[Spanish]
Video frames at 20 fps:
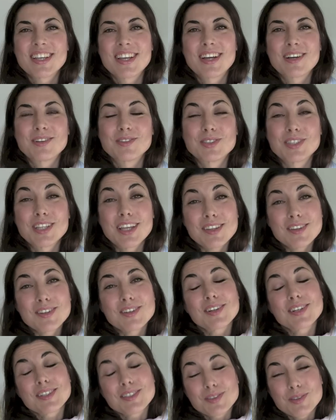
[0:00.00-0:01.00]
haya gustado,
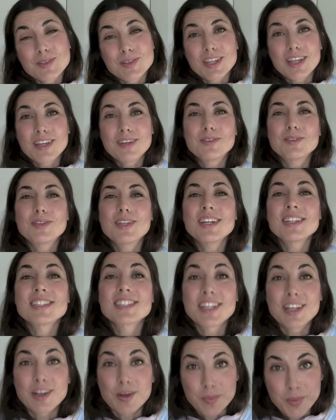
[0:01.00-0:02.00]
que os resulte útil,
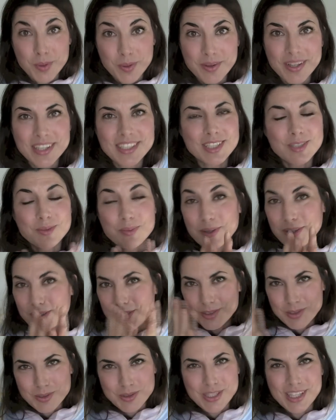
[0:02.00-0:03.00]
si lo probáis espero
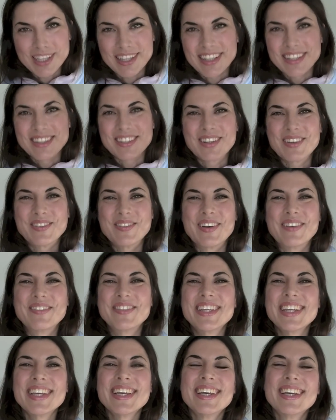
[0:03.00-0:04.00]
que os guste tanto como a
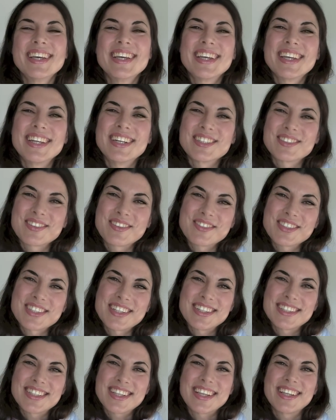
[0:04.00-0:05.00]
mí, y nos vemos
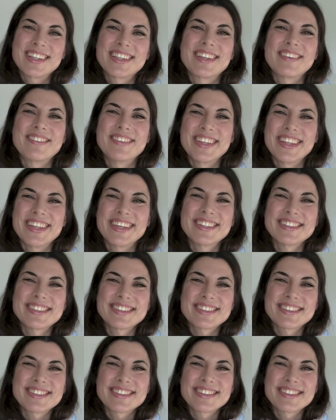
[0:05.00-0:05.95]
en el siguiente vídeo.